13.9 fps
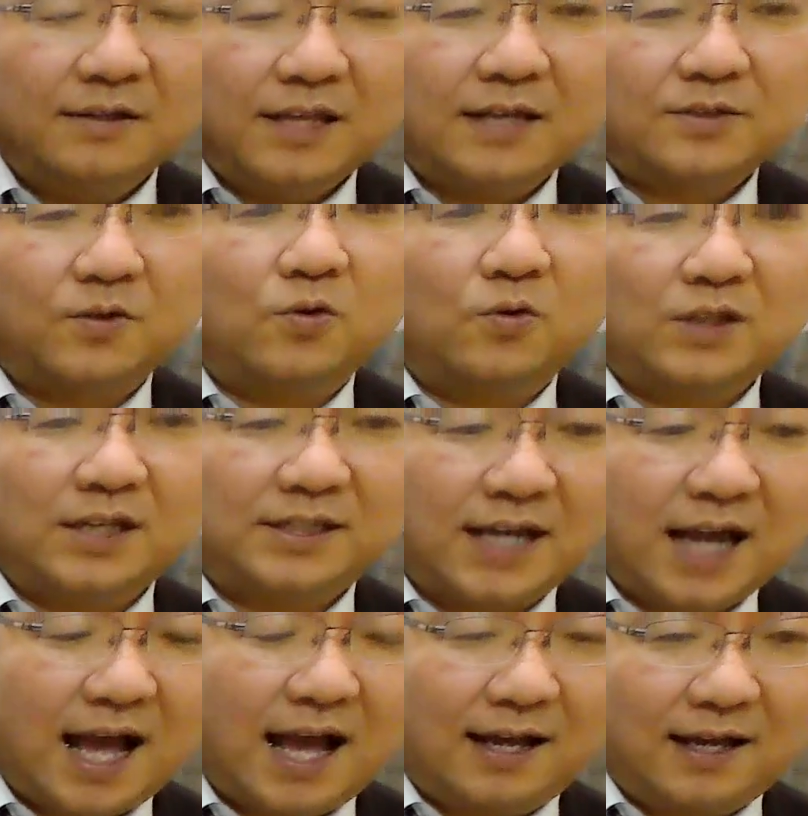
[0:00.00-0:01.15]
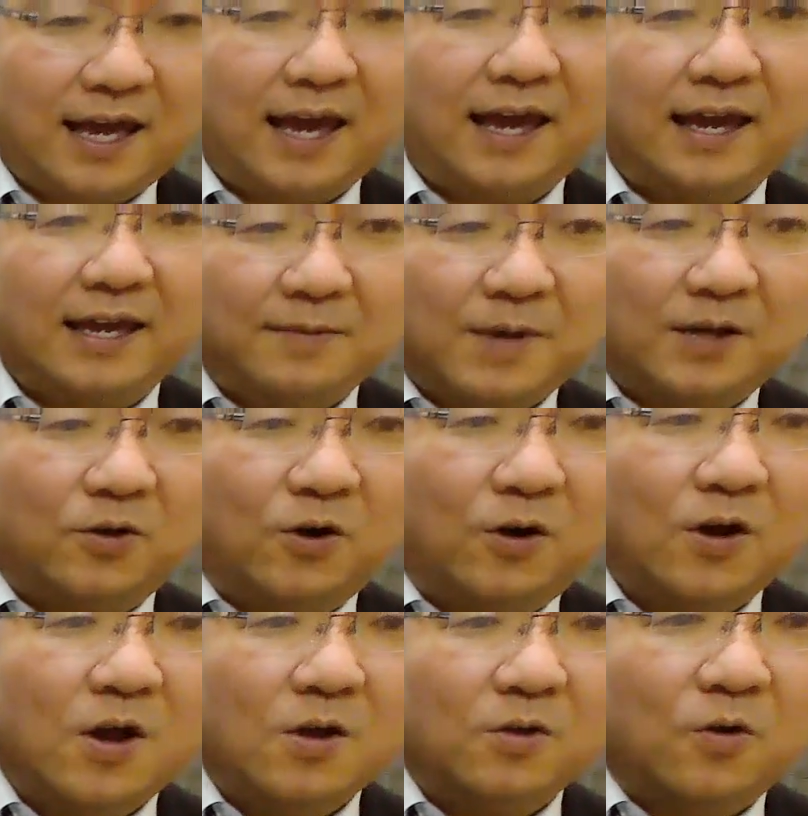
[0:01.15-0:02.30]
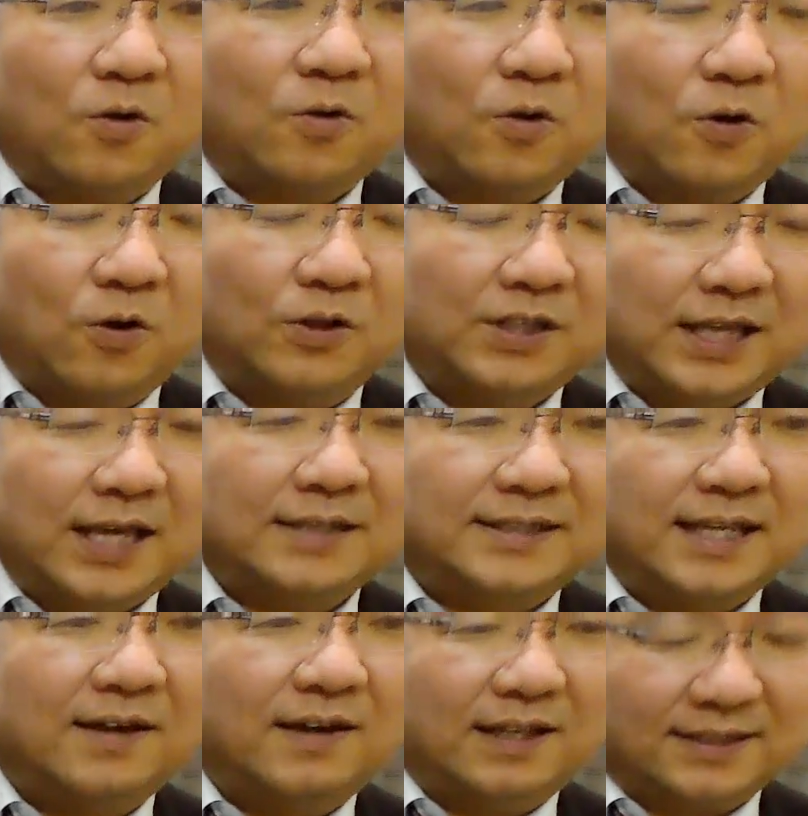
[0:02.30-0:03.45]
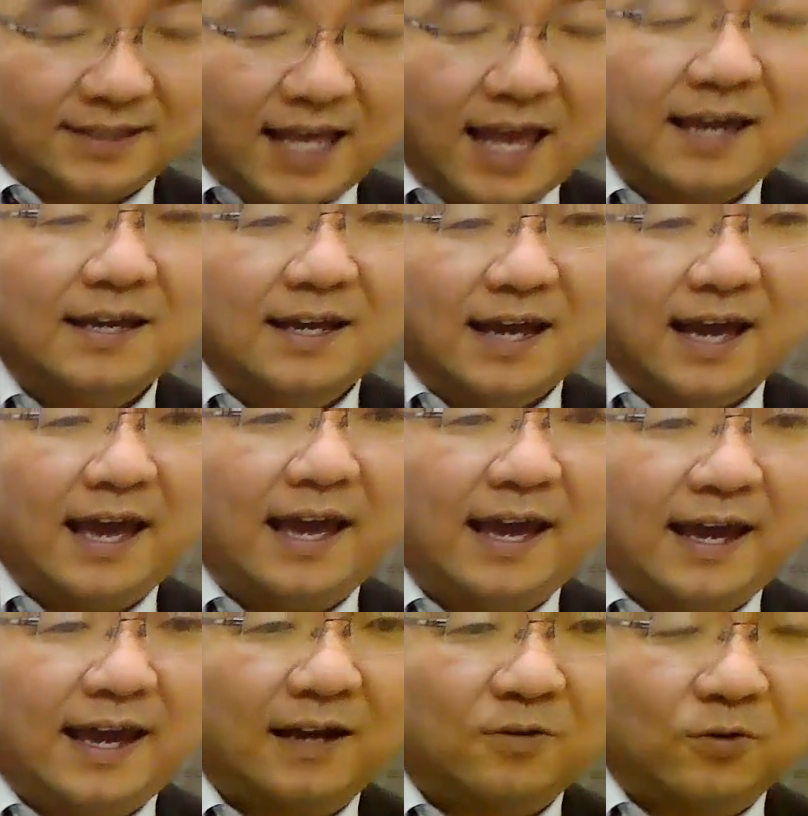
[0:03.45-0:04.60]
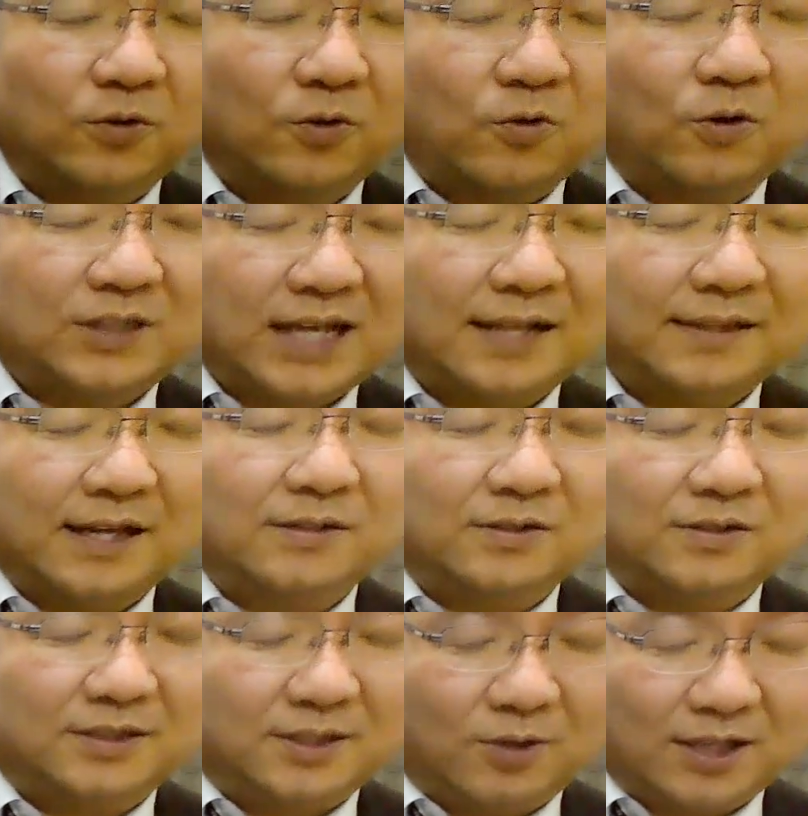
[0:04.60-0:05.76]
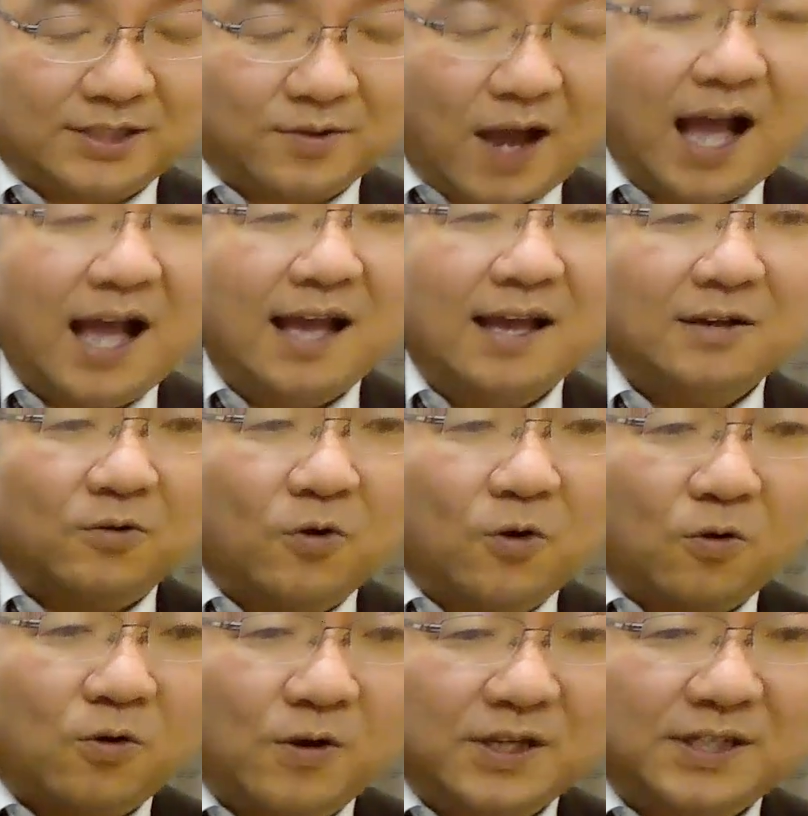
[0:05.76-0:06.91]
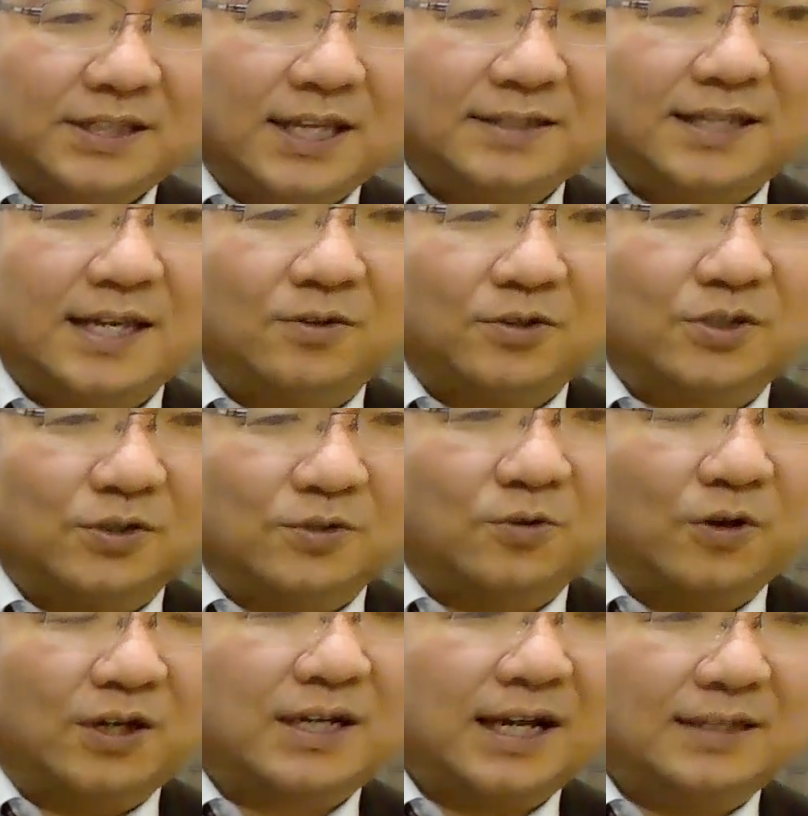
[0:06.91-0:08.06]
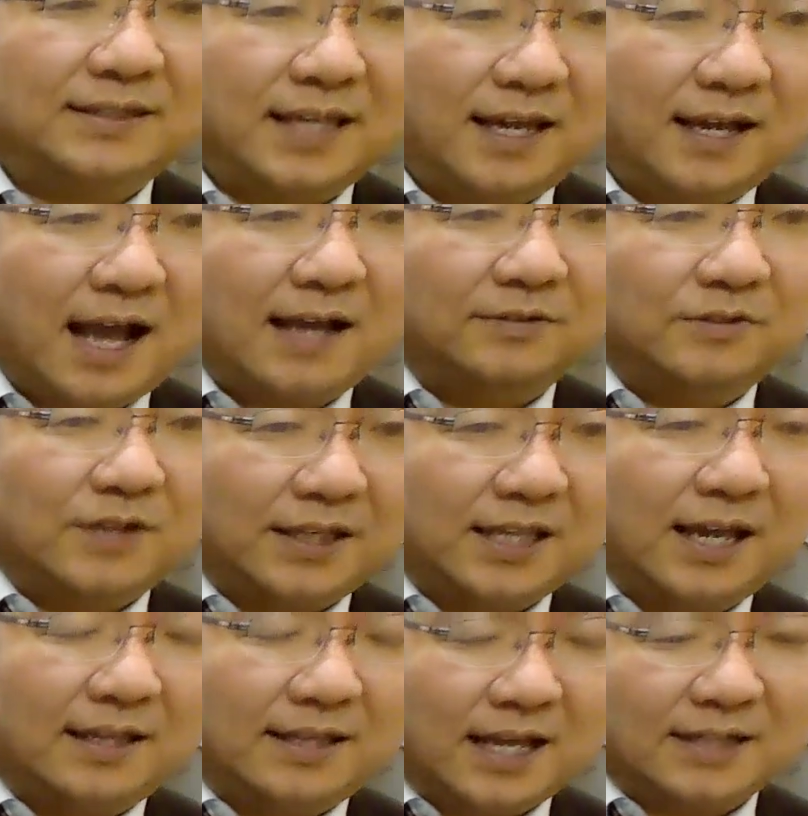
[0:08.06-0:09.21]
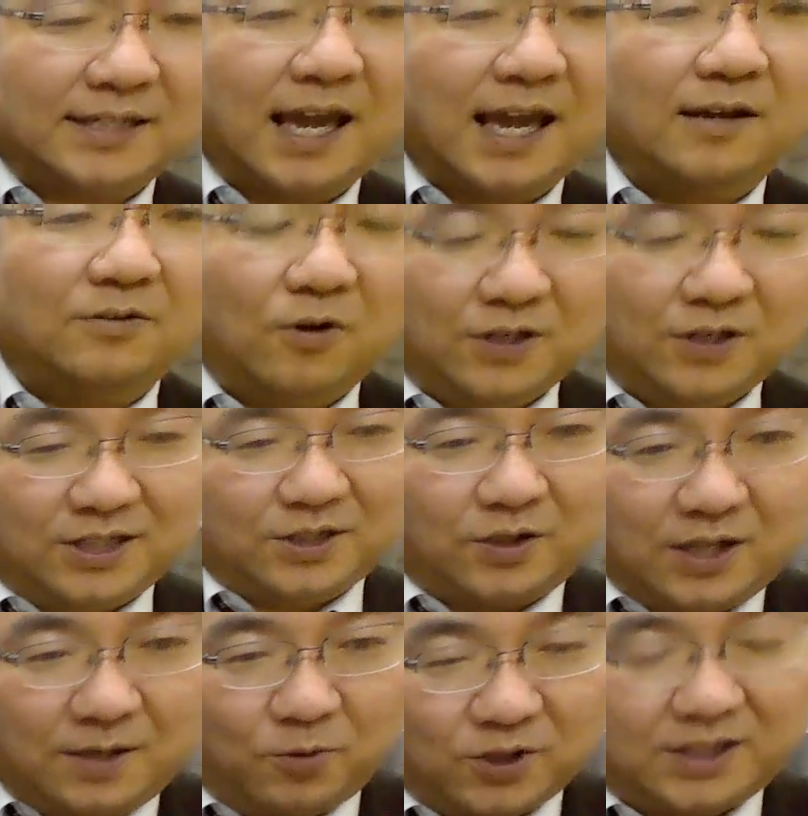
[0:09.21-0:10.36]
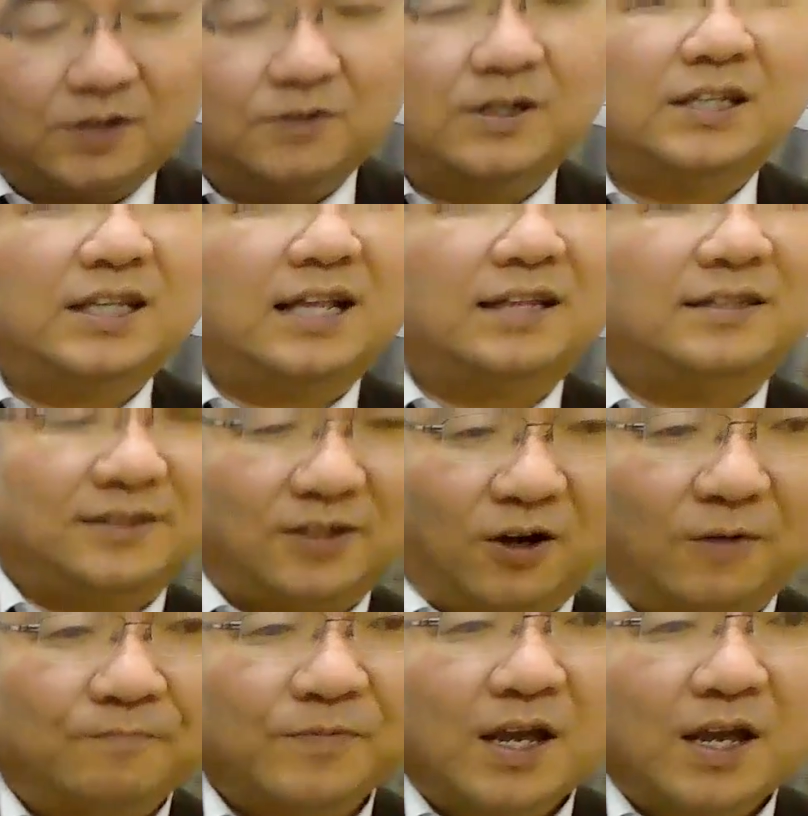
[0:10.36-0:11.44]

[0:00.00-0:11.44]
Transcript: でその子たちが、えー、今の高校2年生はですね、えー、今度高3になる人たちは高校1年生の中高一貫生が受けていた試験を緒に模試で受けてたんですよ。